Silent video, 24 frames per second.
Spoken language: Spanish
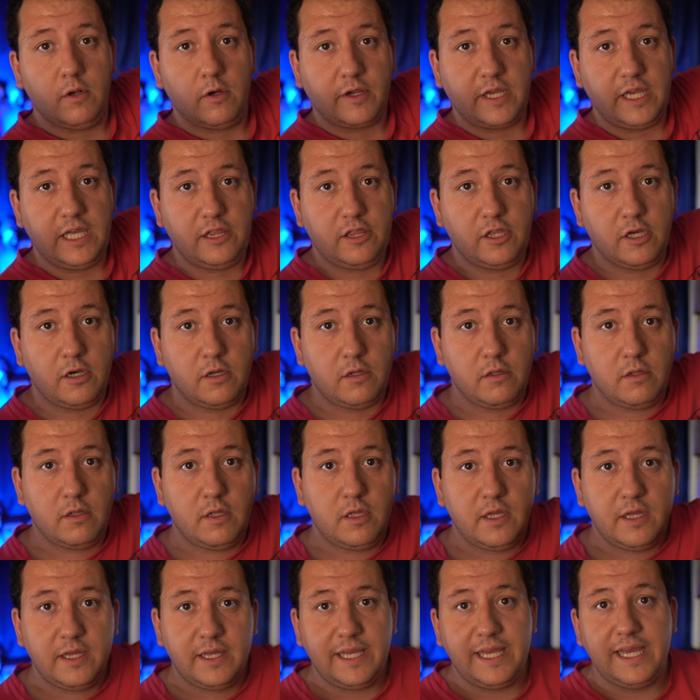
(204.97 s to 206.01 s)
Lo quito
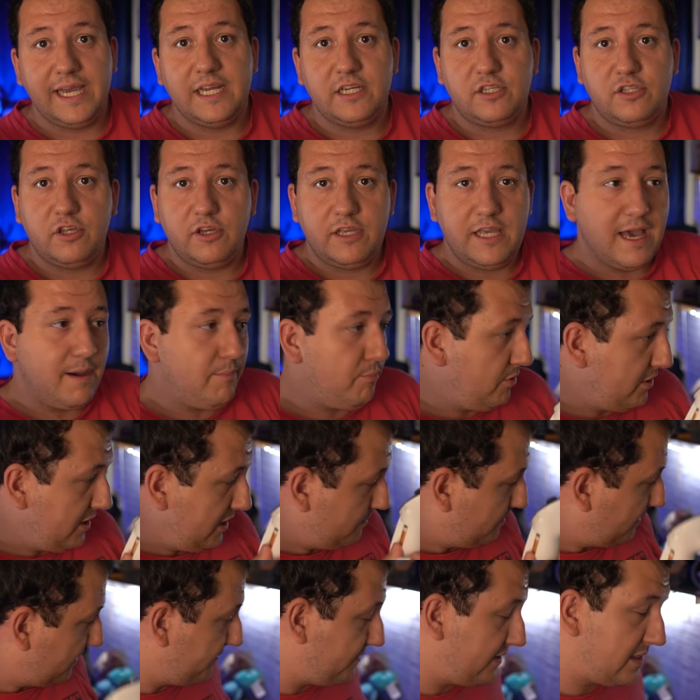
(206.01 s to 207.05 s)
y esto ya puede ir
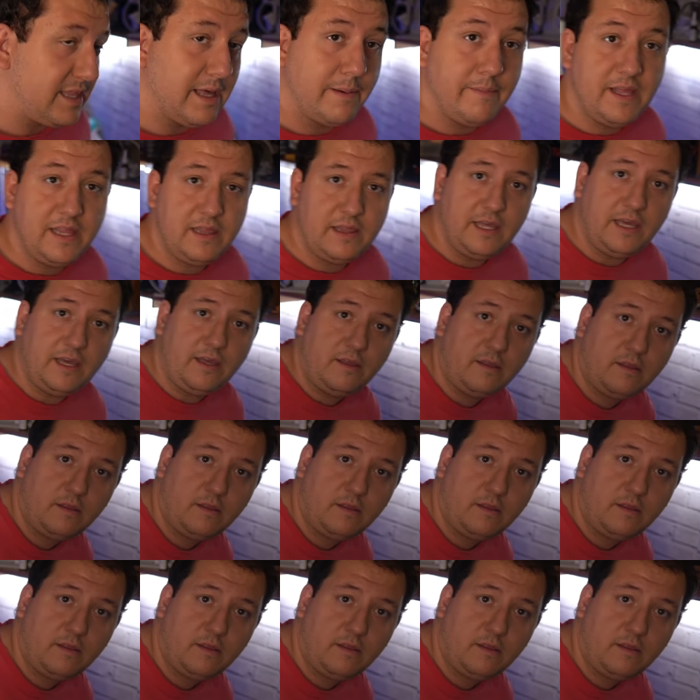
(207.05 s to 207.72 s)
perfectamente